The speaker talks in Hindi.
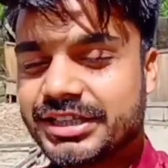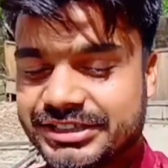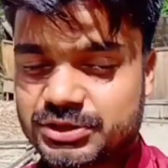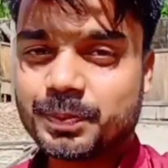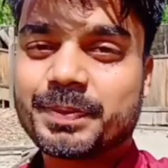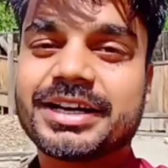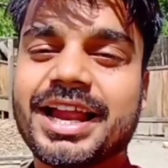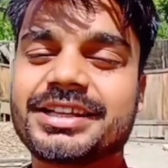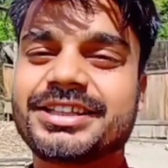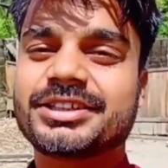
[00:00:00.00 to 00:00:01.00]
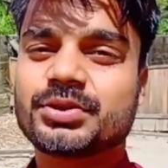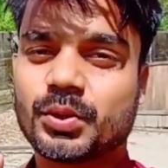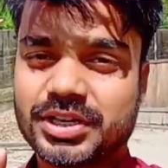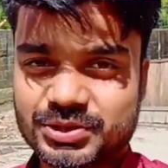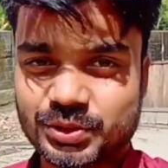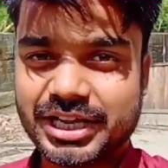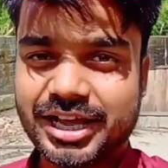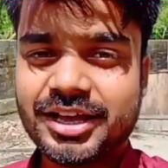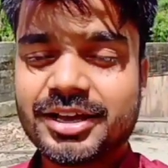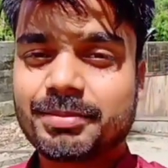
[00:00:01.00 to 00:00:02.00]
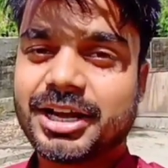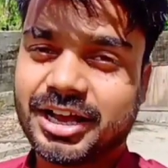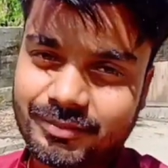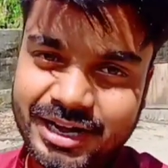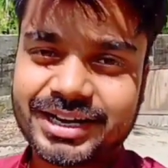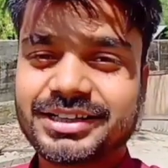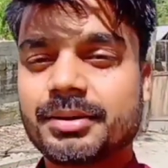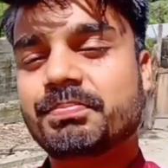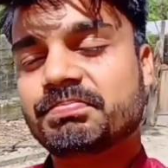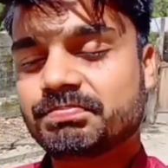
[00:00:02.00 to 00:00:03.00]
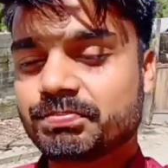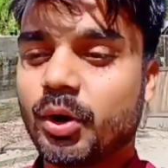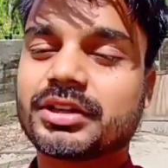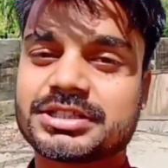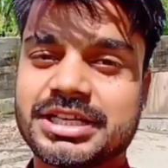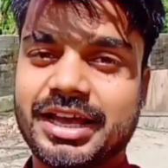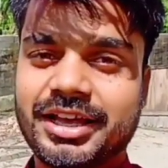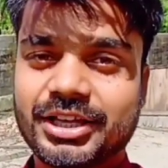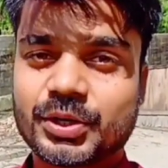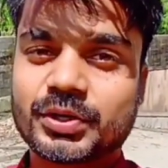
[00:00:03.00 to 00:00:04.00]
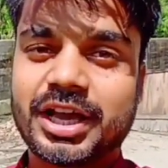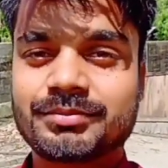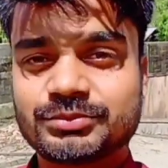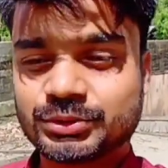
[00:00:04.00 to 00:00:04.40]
ये जो पंडाल है ये थोड़ा छोटा है बट हमारे लिए बहुत अच्छा है क्योंकि हम